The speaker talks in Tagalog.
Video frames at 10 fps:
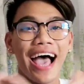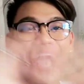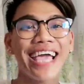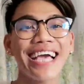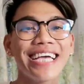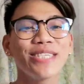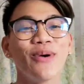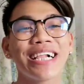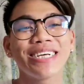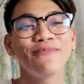Hi guys!
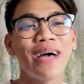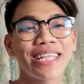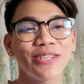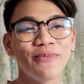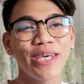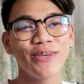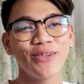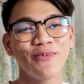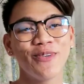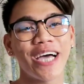Welcome back to my
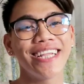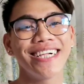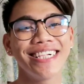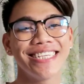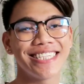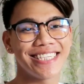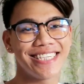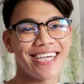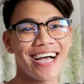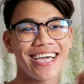YouTube channel. This is
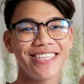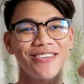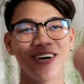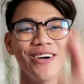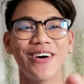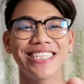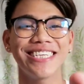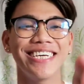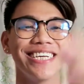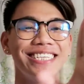Jang and you are
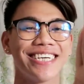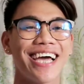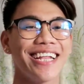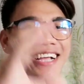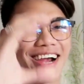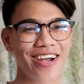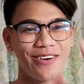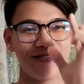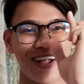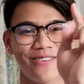watching Jan
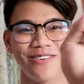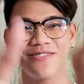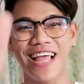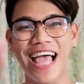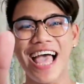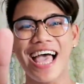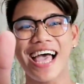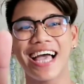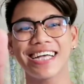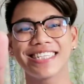Carlo Bravo
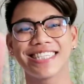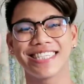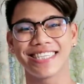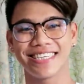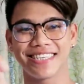Vlogs!